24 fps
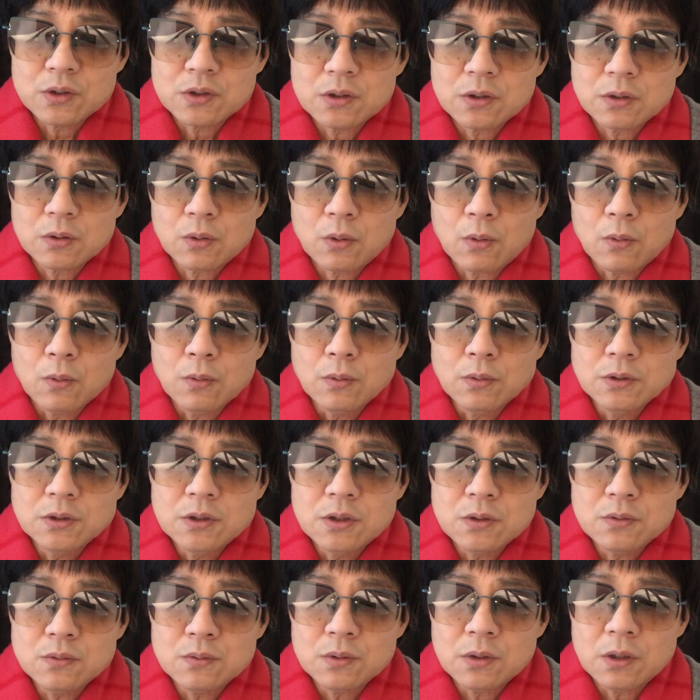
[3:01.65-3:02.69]
势，统
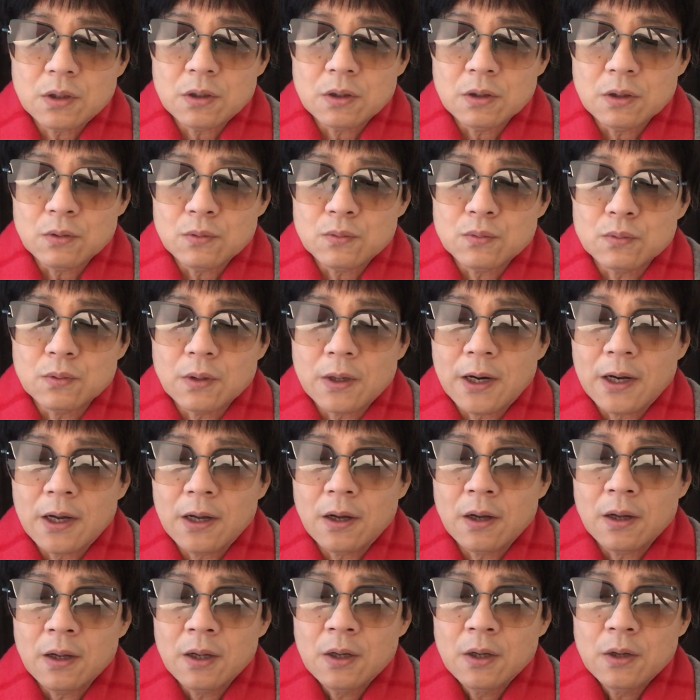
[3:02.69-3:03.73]
计局何苦
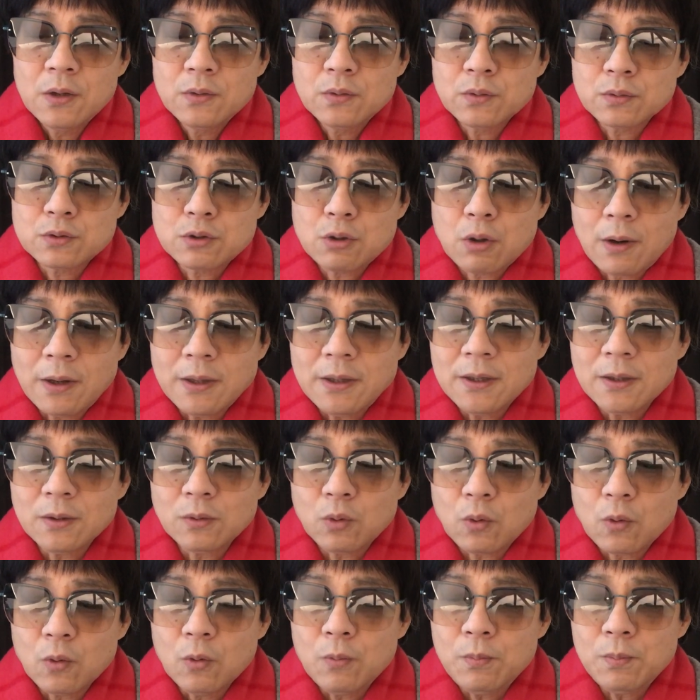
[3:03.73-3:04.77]
还用全年
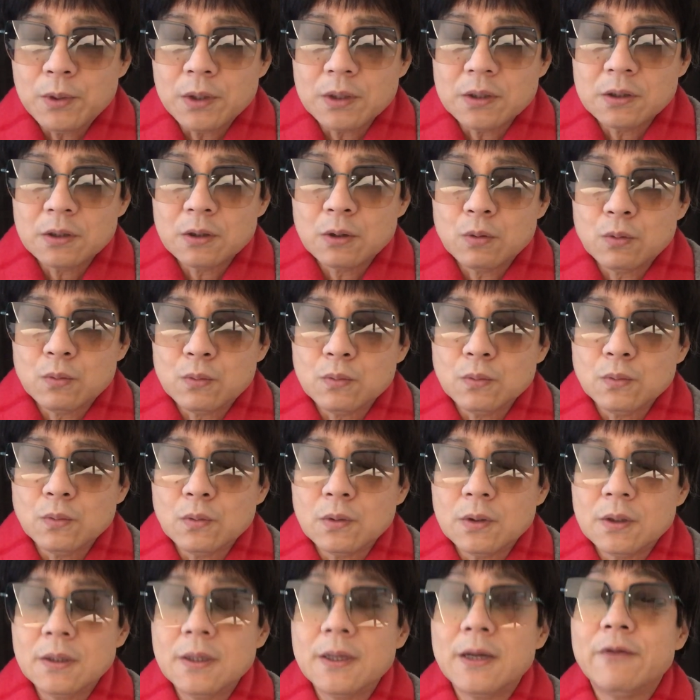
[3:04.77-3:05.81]
同比这个糊
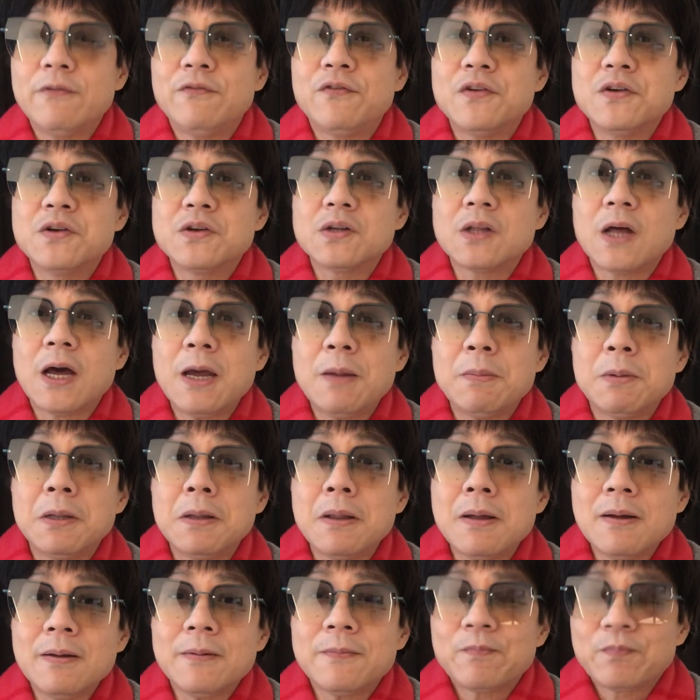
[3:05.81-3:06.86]
弄人来粉饰太平
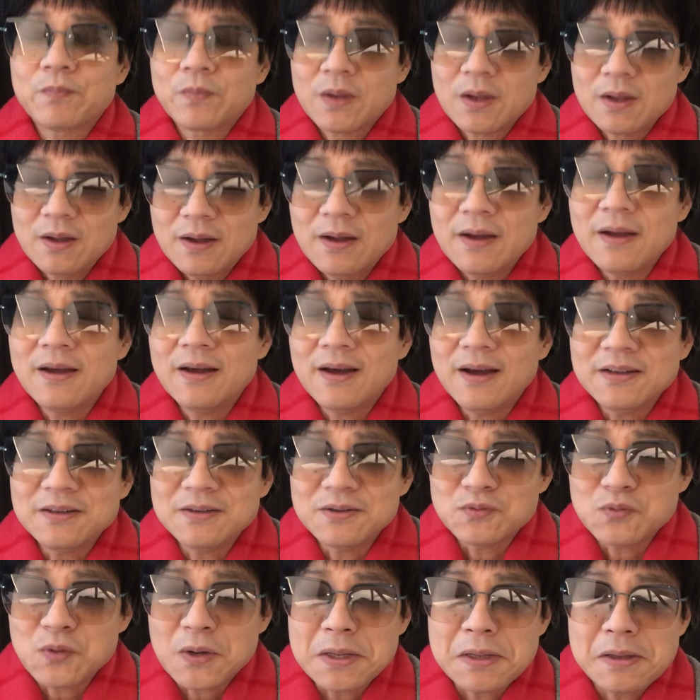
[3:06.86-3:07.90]
呢？哎，还
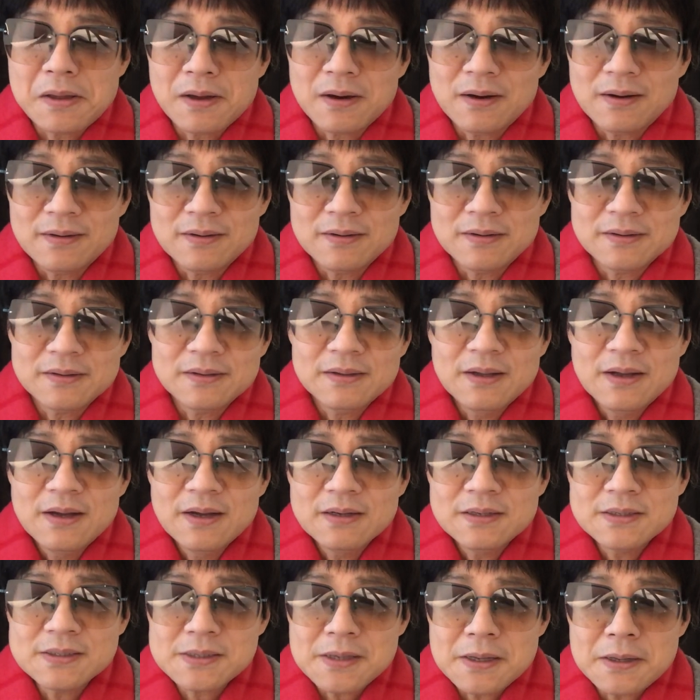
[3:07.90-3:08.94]
挺专业啊！
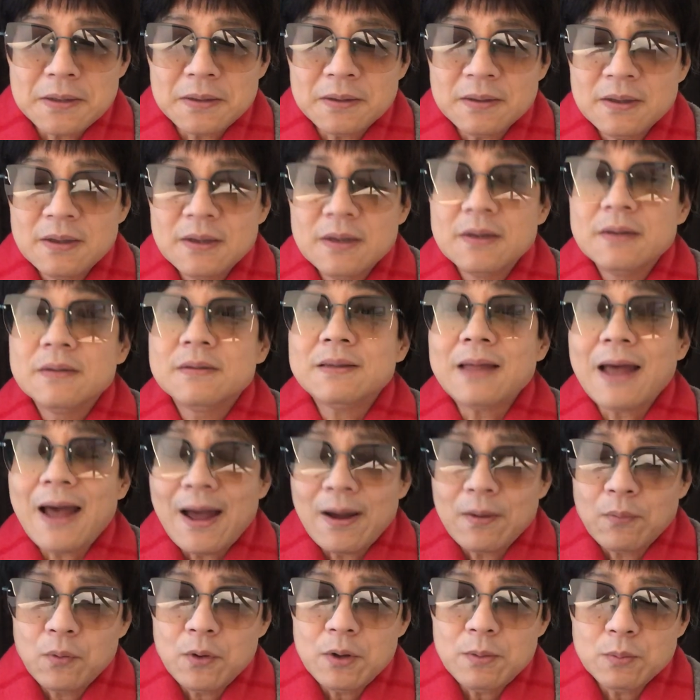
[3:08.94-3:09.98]
第三，
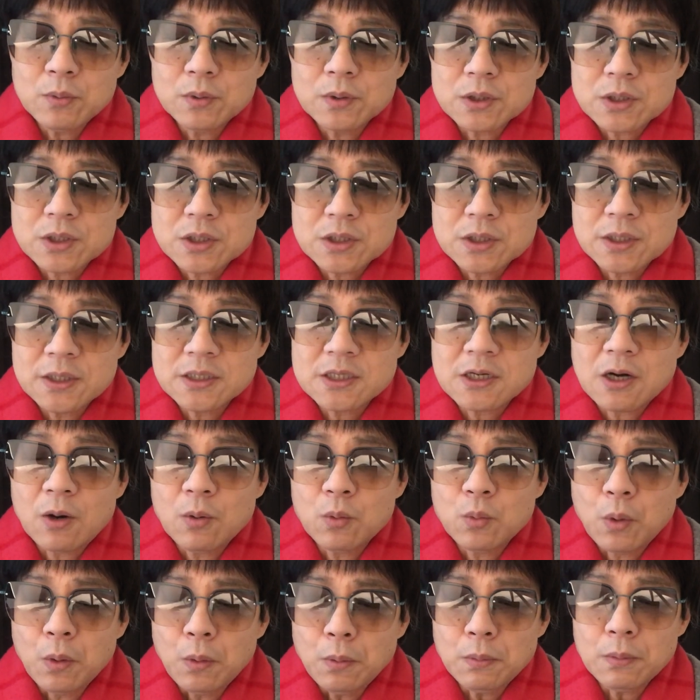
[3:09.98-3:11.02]
大规模的失业
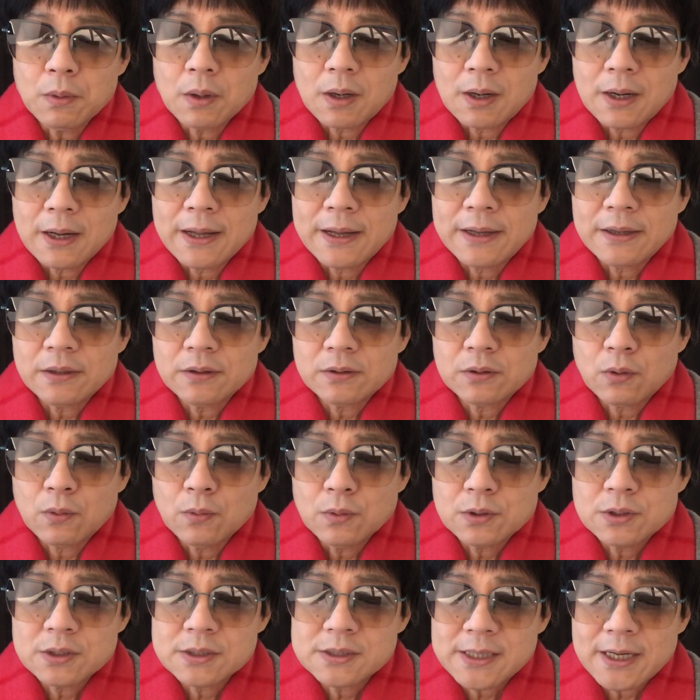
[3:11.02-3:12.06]
潮滚滚而来，
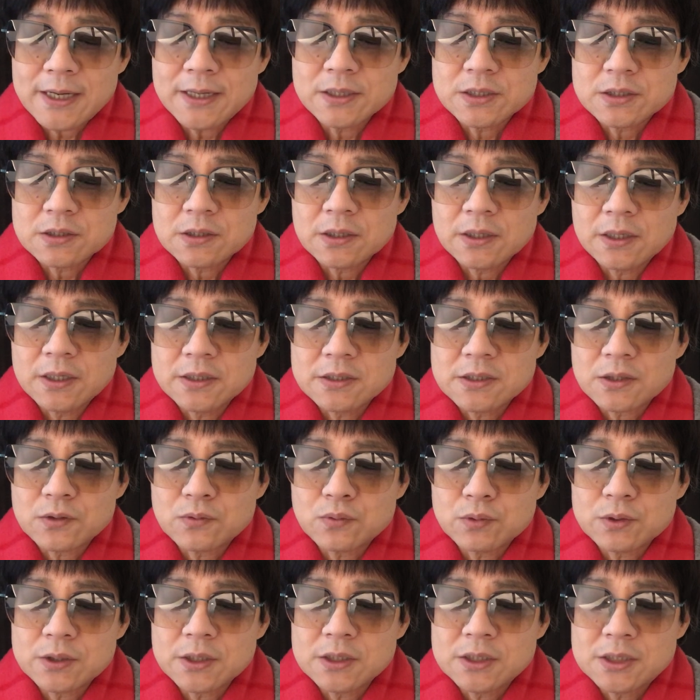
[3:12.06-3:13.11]
同时在职的也将
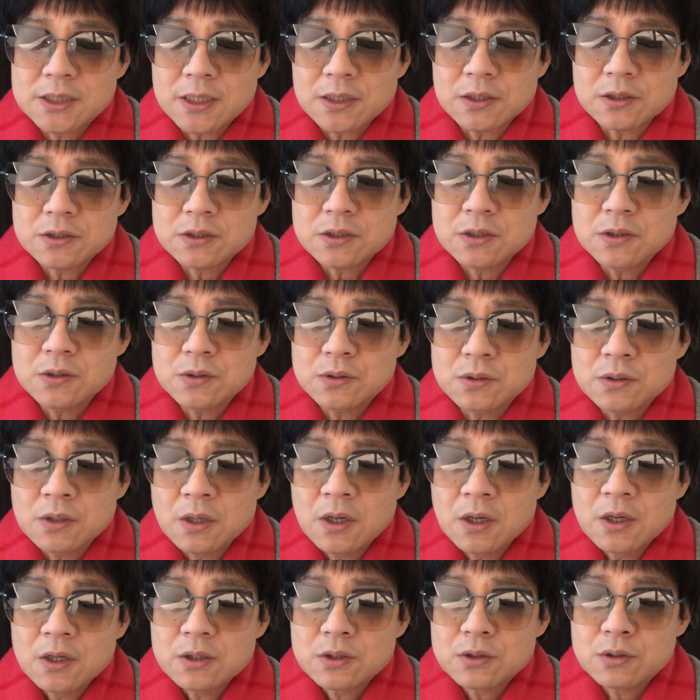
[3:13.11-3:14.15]
出现降薪、
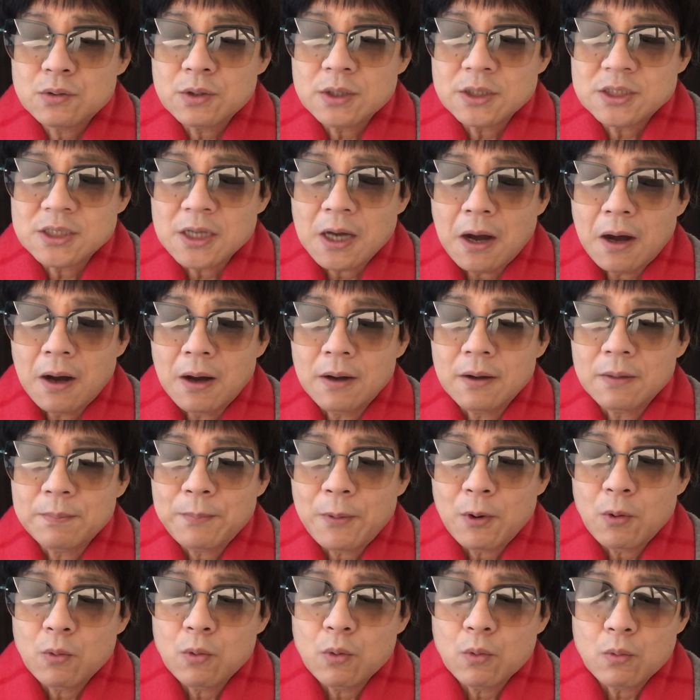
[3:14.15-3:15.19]
削奖，
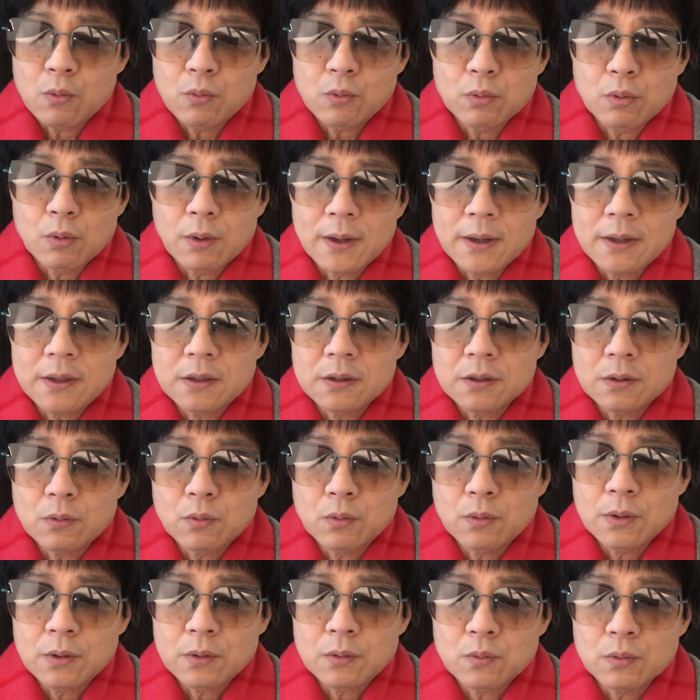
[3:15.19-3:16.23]
包括公务员和
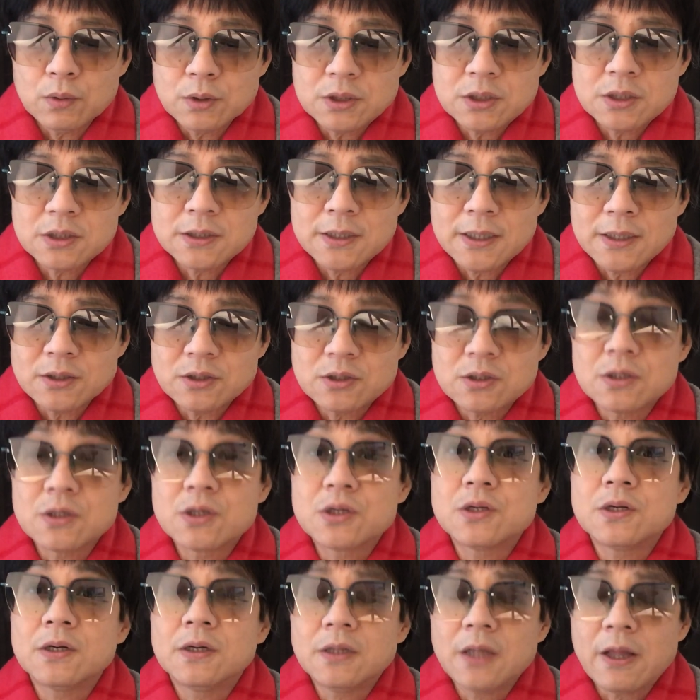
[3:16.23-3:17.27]
国国企、央企、
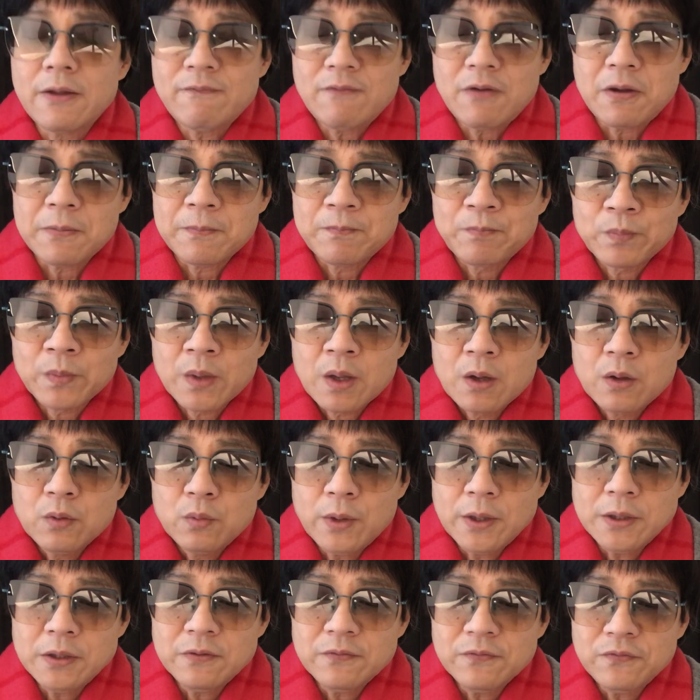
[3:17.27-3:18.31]
事业单位。
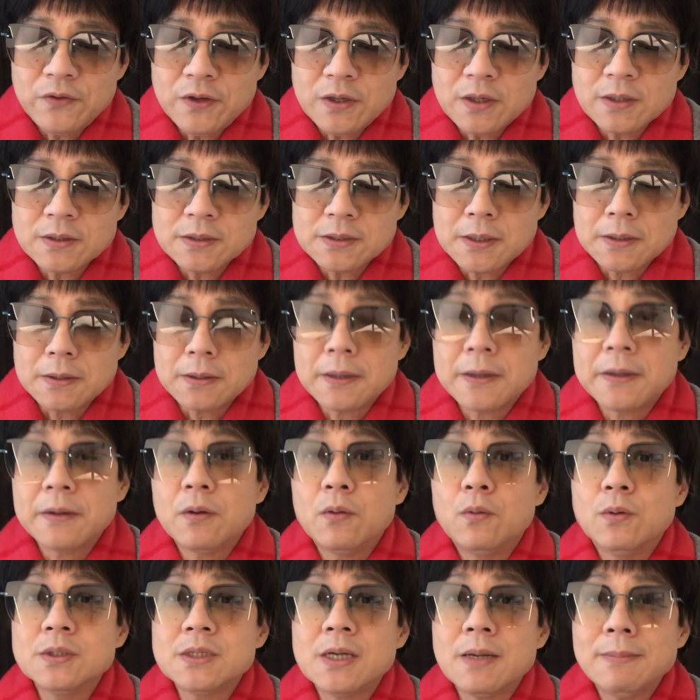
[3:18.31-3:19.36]
原因非常简单，
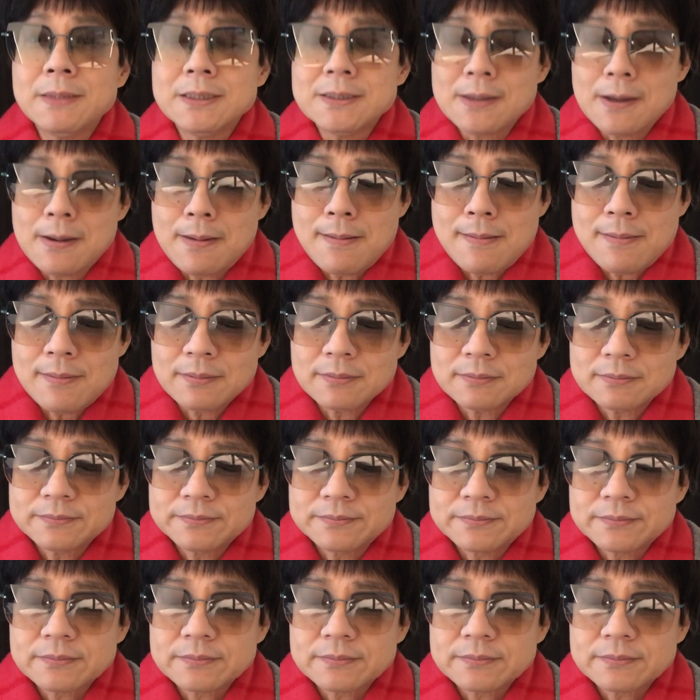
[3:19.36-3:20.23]
国家没钱了。